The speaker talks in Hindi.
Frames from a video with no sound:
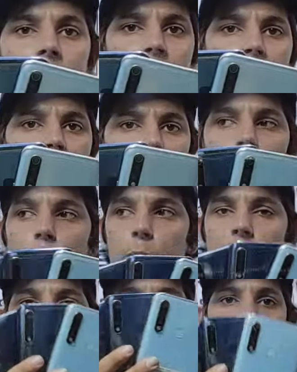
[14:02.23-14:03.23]
ग्यारह हज़ार
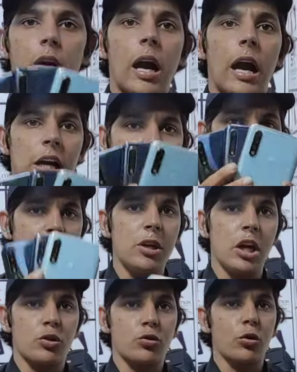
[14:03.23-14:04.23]
रुपये का दूंगा आठ जी बी
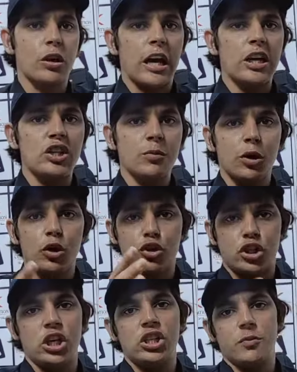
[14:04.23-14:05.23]
एक सौ अठाईस जी बी और
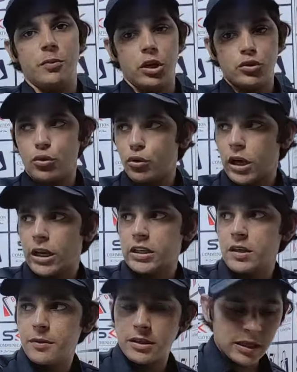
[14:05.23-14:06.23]
छः जी बी एक सौ अठाईस
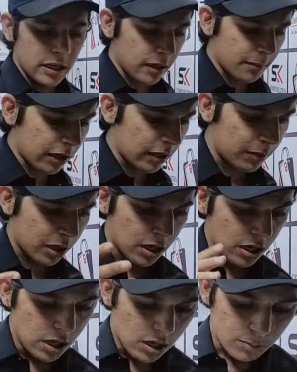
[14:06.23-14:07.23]
जी बी सही है इमरान भाई
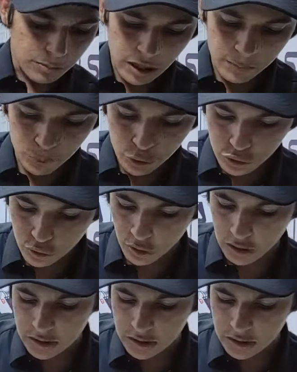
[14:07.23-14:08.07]
भरपूर स्टॉक